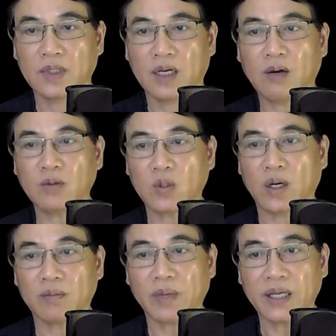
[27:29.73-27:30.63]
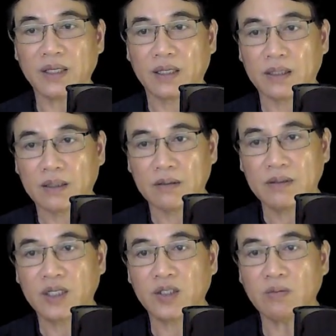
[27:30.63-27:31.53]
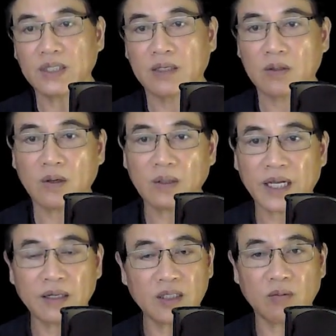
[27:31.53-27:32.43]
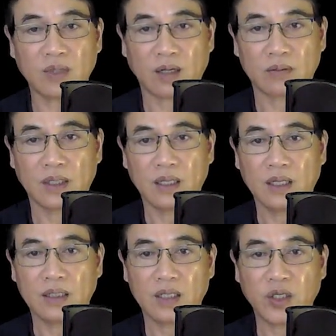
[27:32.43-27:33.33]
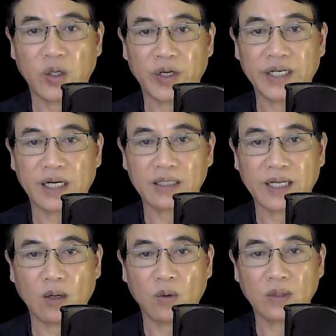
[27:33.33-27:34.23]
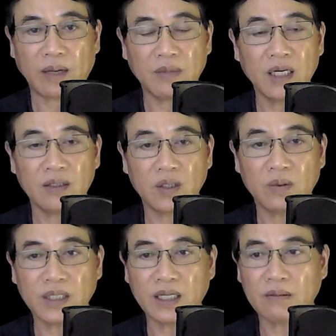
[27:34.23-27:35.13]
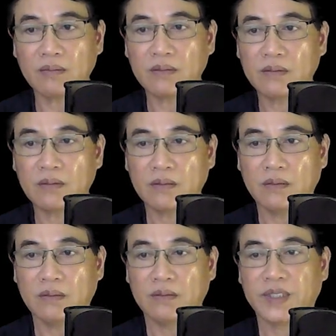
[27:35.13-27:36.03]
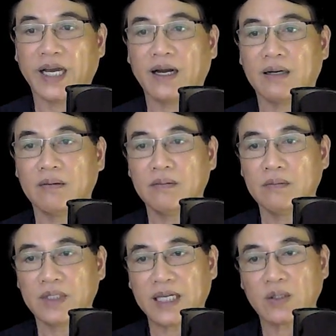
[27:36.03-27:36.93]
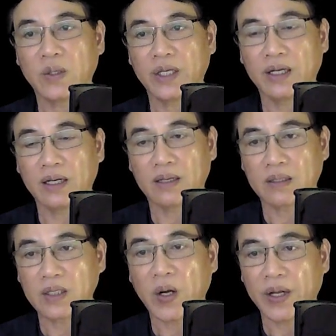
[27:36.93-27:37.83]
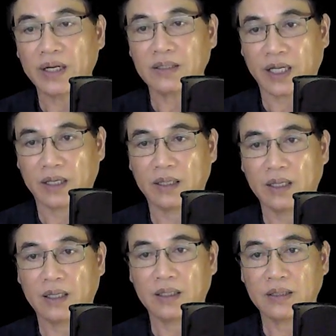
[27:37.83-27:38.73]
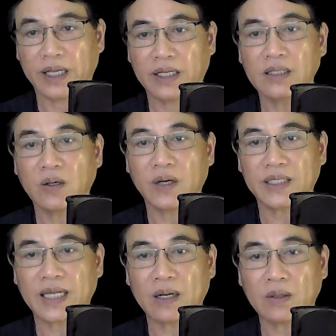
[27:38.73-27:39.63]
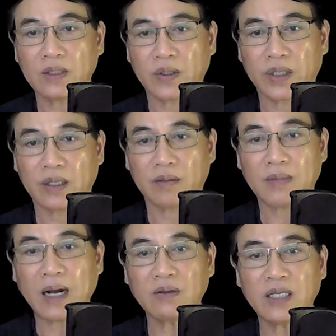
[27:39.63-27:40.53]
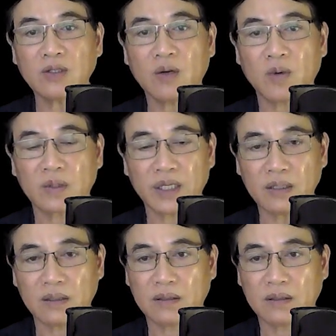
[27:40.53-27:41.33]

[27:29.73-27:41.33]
Ông Toản bấy giờ như trút được lo lắng trong lòng, thì vội gật đầu cảm ơn rối rít. Dạ, nhà tôi đội ơn thầy. Thầy cứ coi sao rồi báo với tôi một tiếng.